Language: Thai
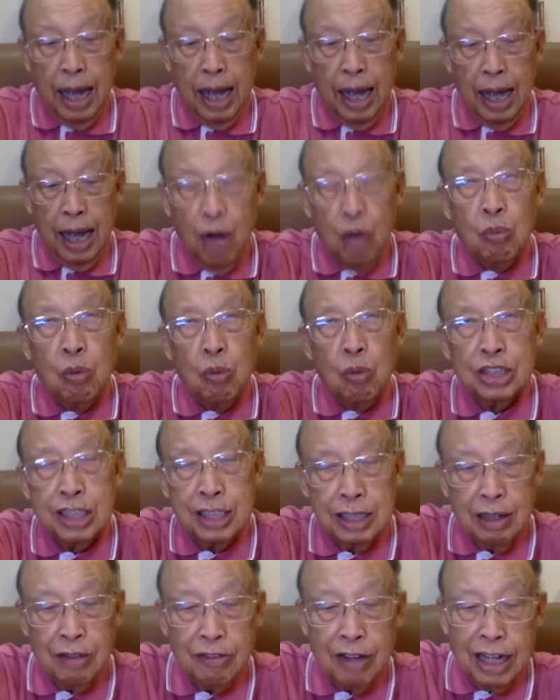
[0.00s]
เฮาบ่
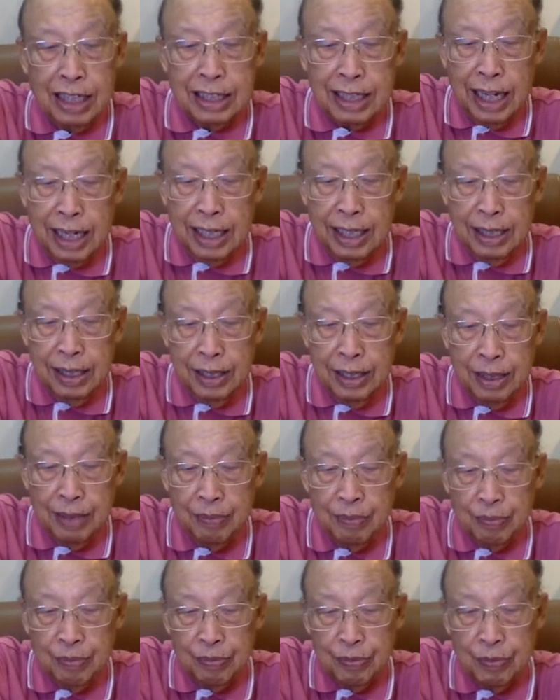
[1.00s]
เสือวางใจ
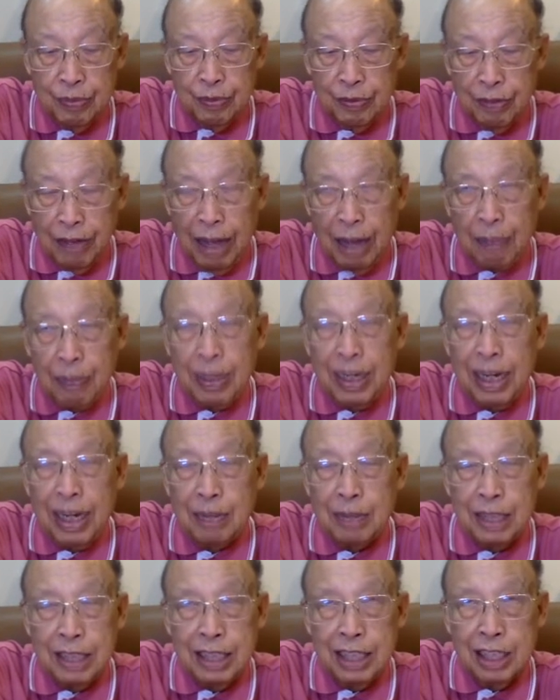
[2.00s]
ว่าพระนาม
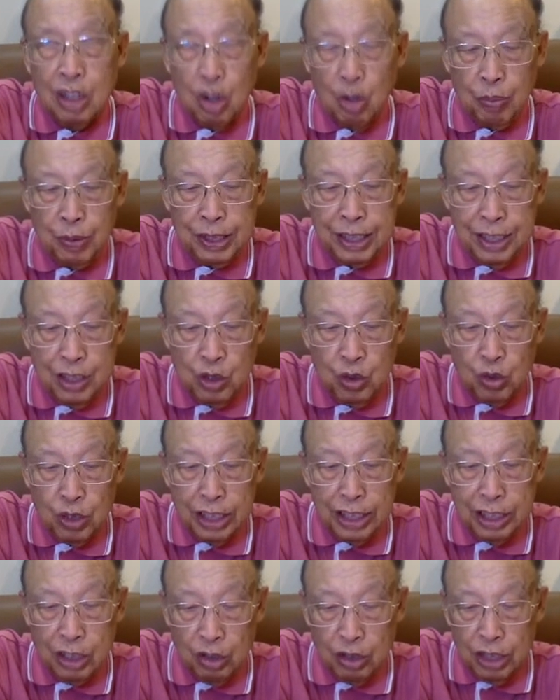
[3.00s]
สื่อของพระเยซูคริ
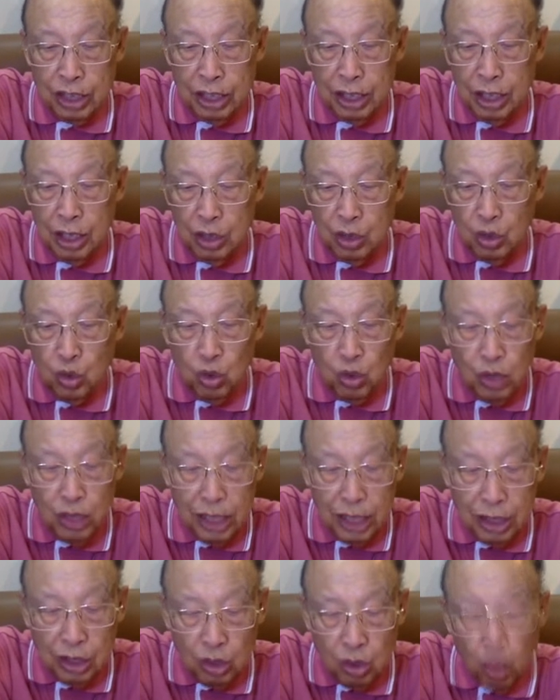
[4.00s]
สต์เจ้านี่ อยู่เหนื
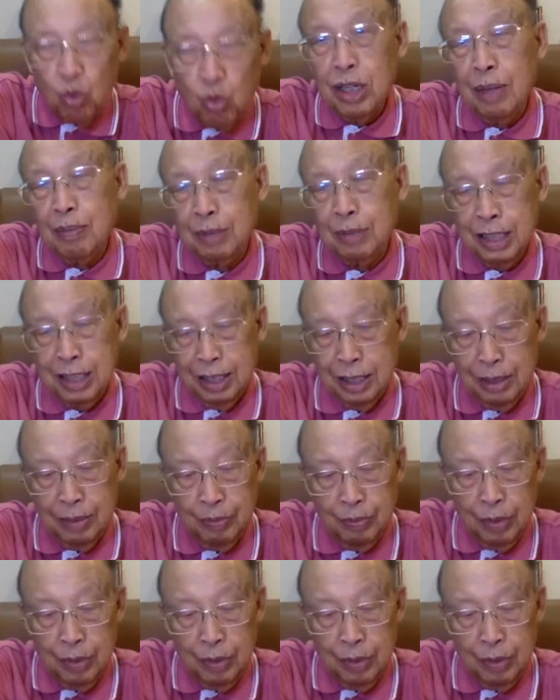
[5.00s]
อทุกนามสื่อ